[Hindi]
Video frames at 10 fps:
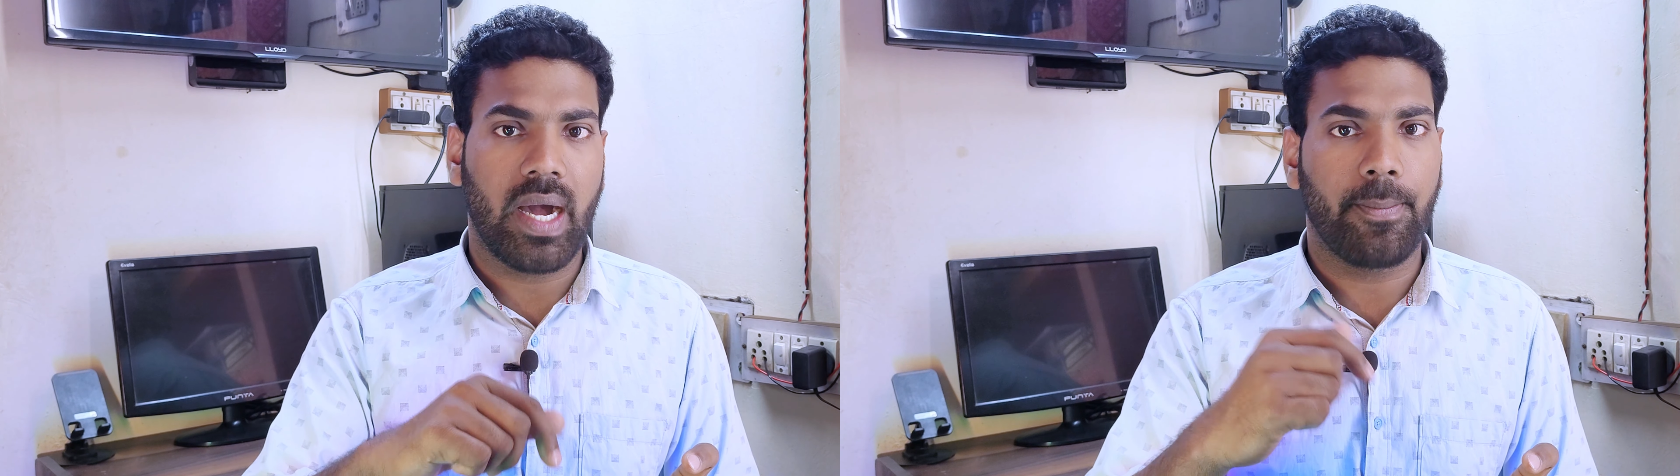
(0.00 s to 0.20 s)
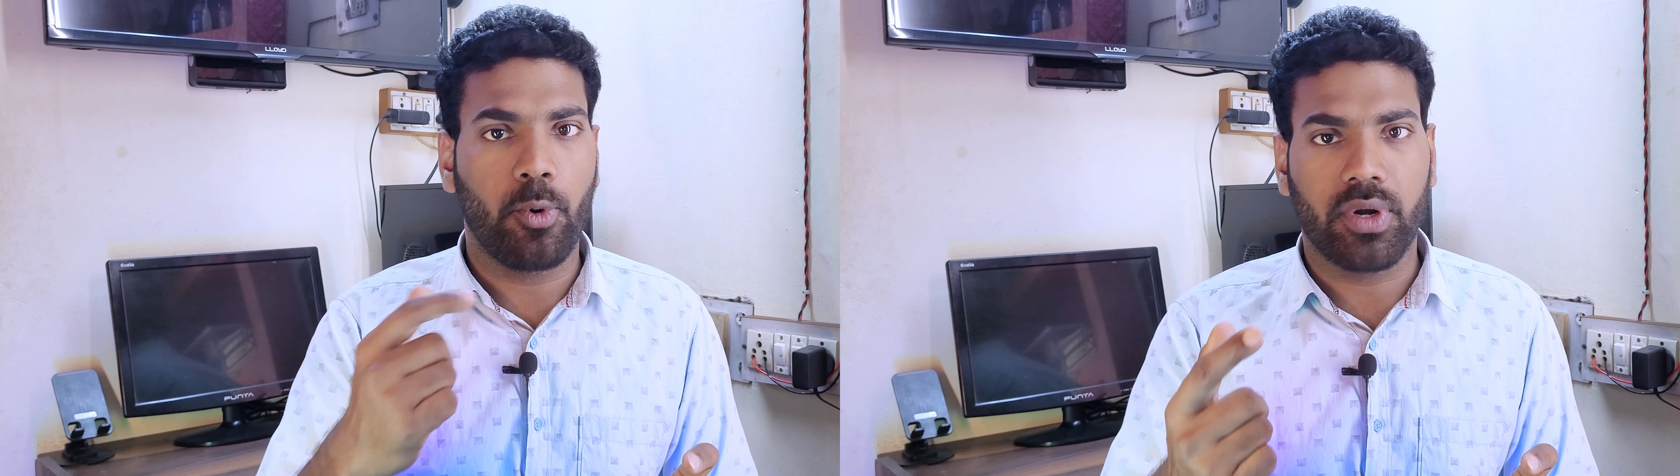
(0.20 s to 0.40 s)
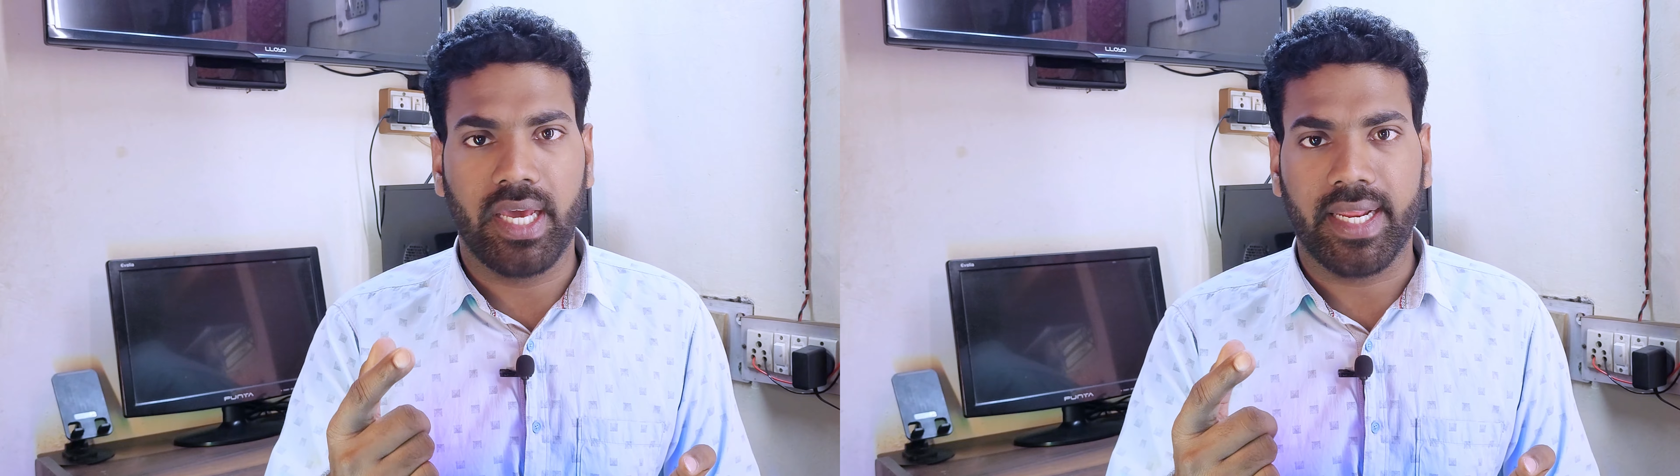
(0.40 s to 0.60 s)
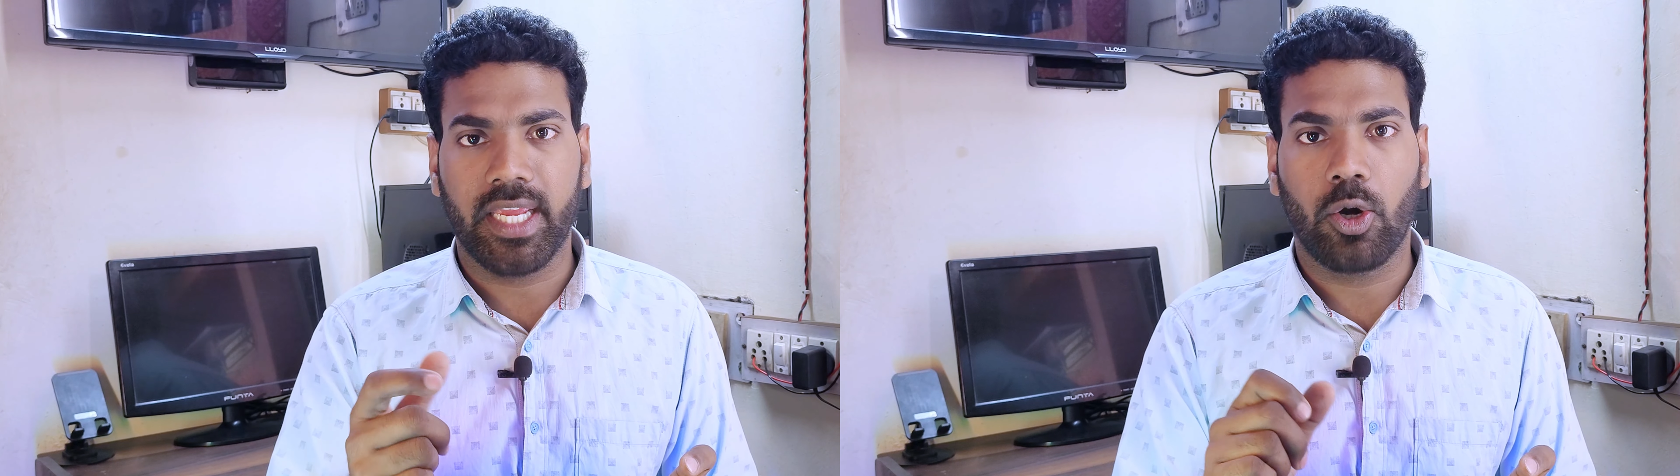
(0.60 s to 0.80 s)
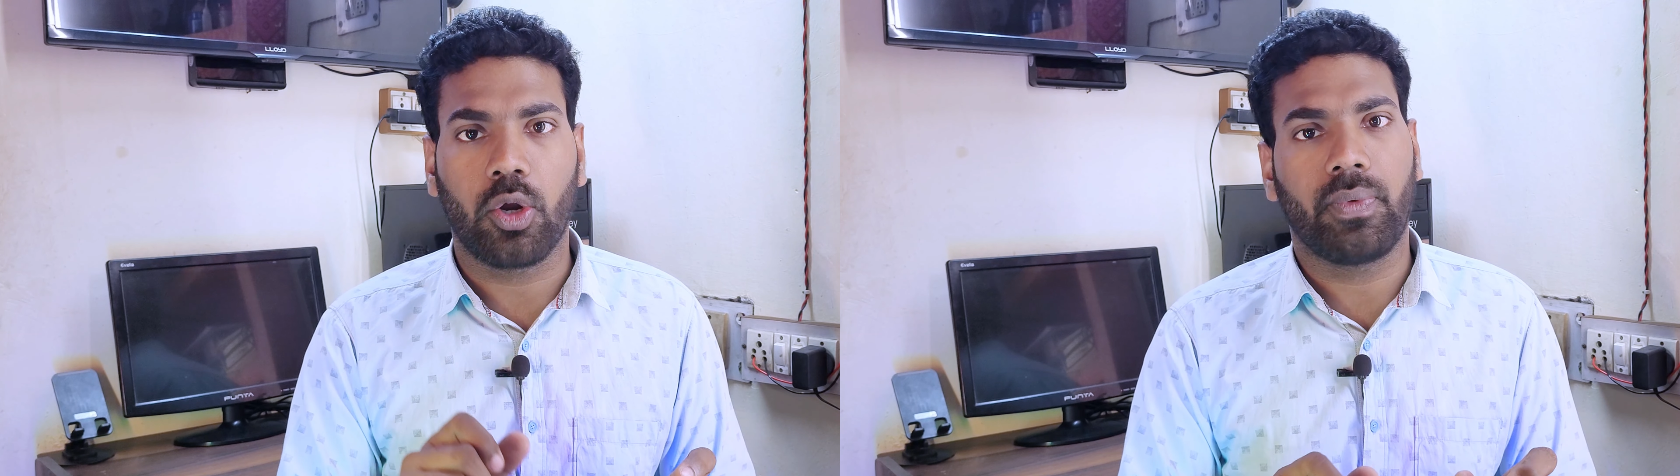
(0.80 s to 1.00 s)
अपलोड
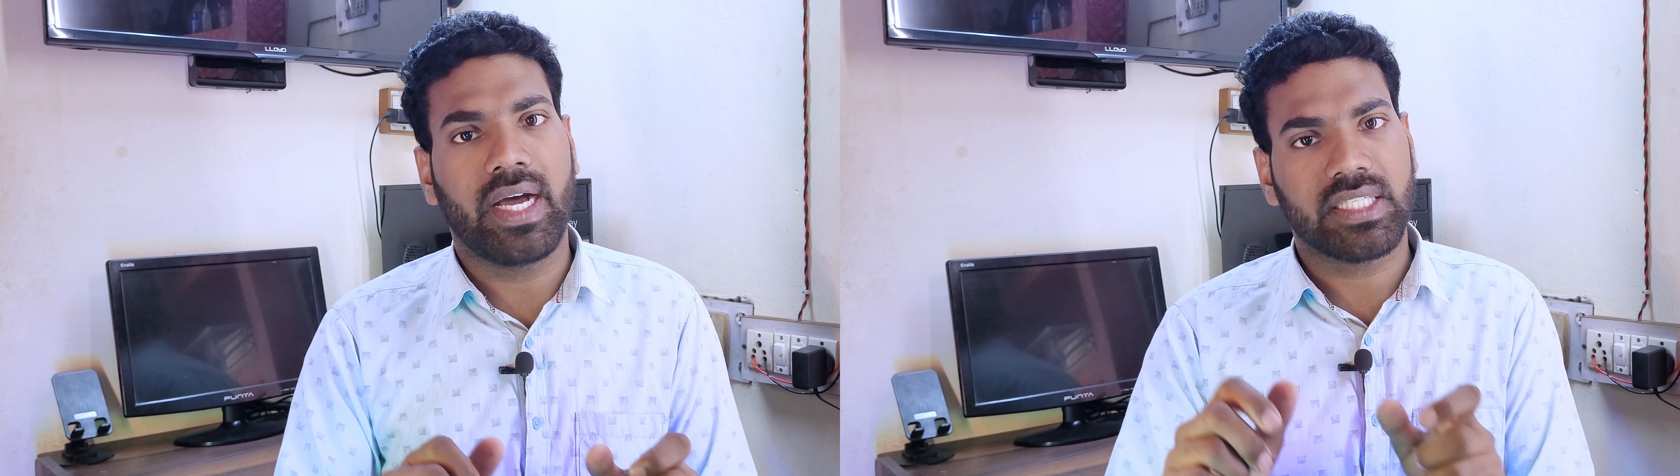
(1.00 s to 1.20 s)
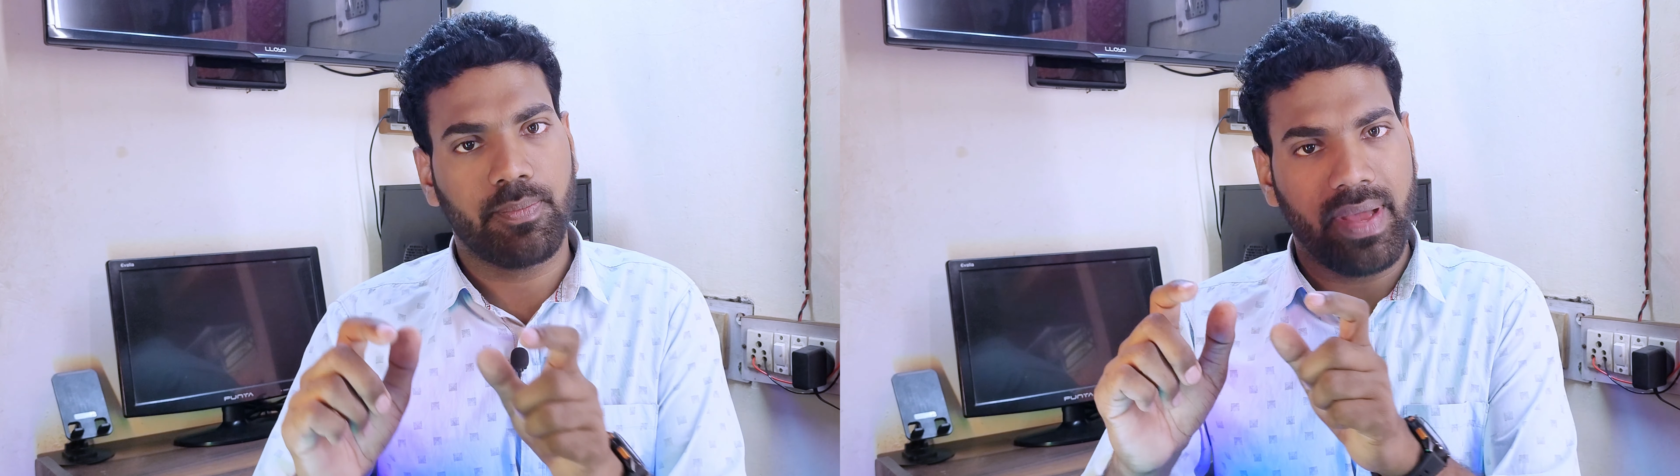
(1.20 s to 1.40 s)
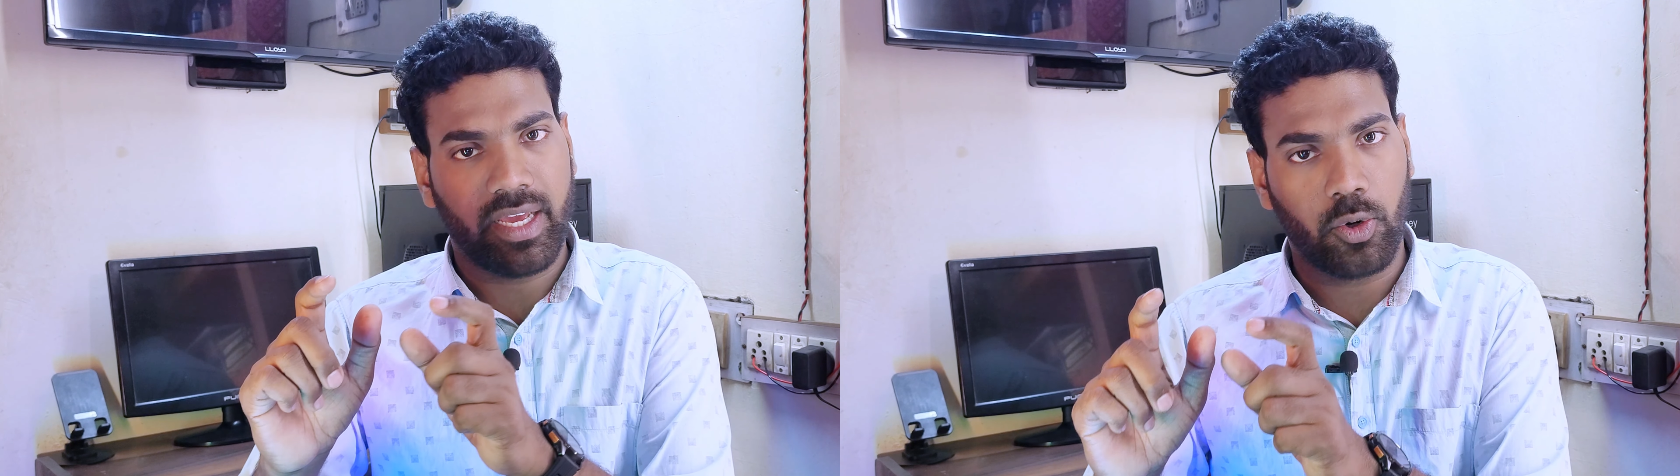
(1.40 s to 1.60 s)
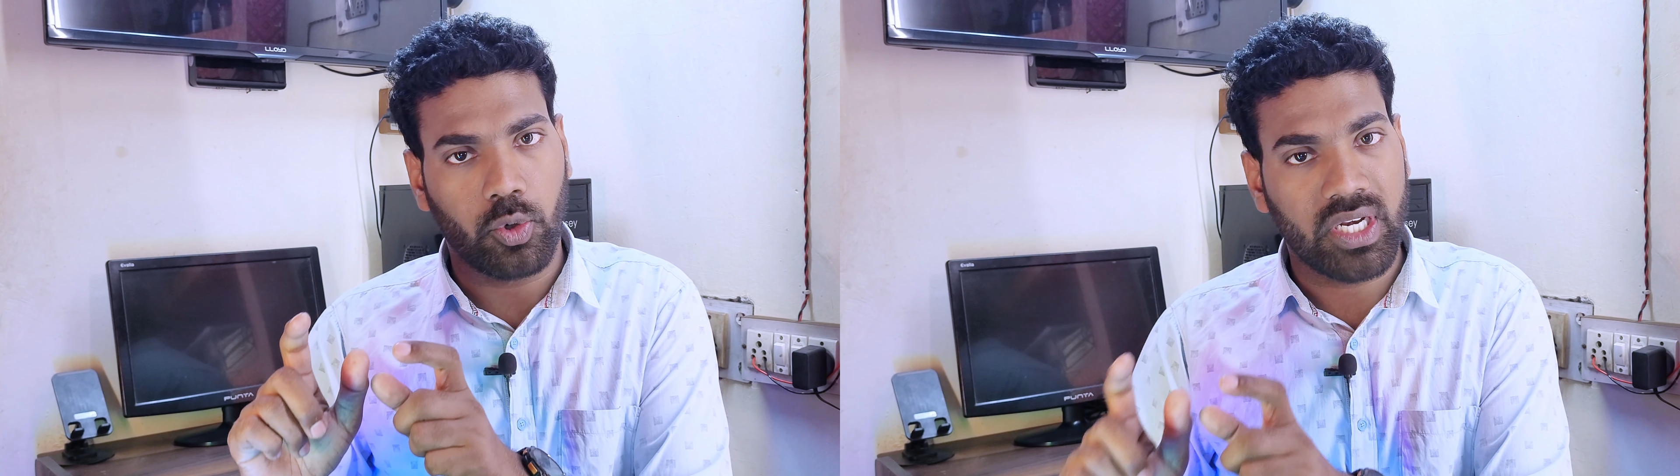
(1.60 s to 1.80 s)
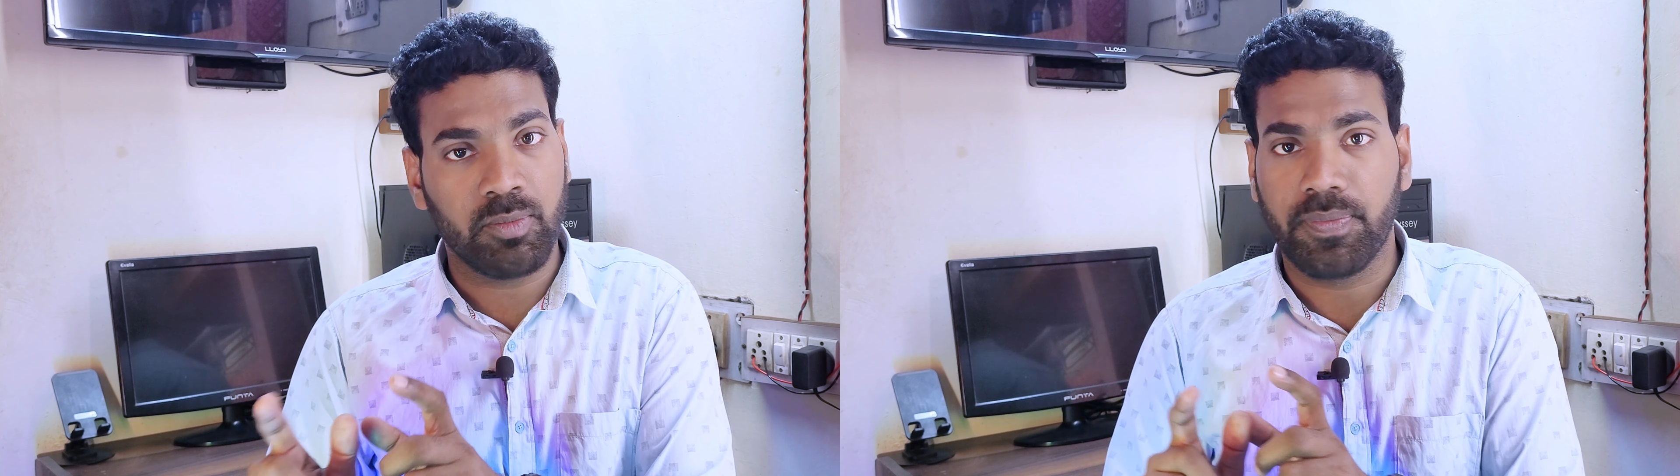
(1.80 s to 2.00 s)
करके और वहाँ से बैकग्राउंड
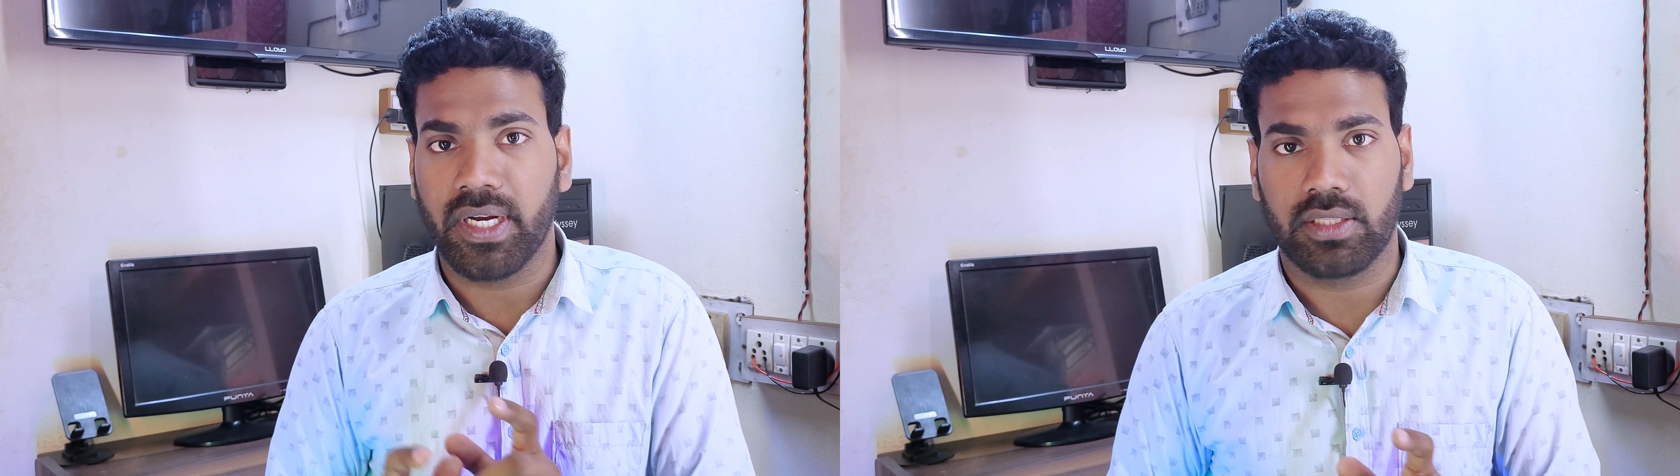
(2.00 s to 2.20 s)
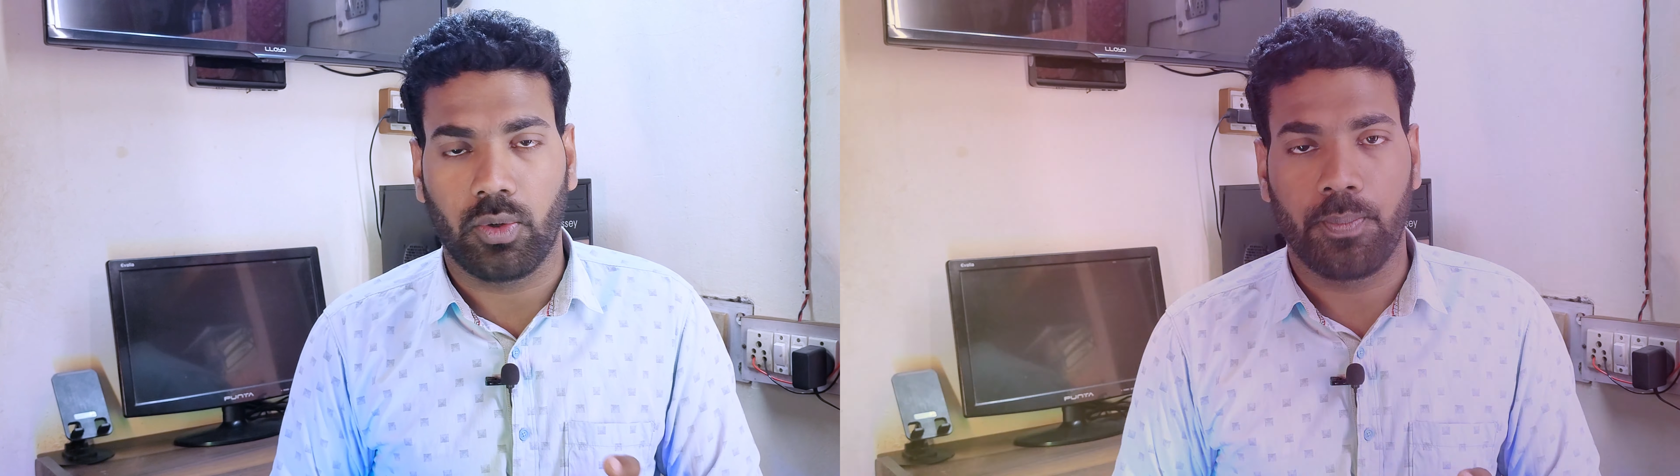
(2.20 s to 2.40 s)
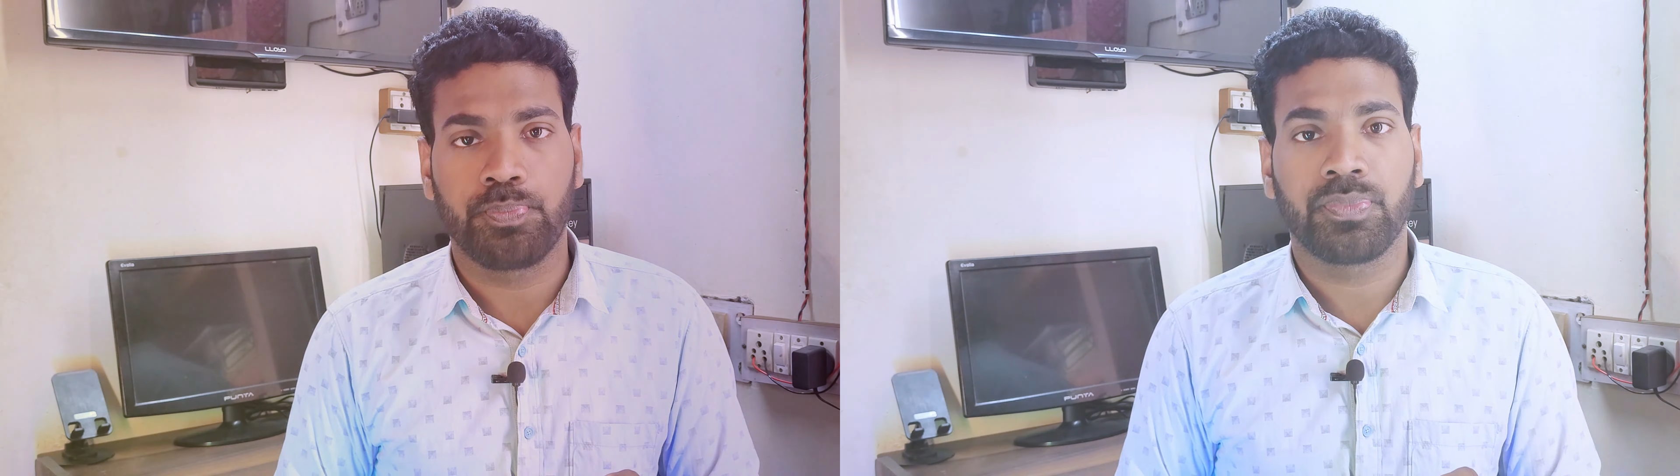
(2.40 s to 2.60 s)
को रिमूव करते हो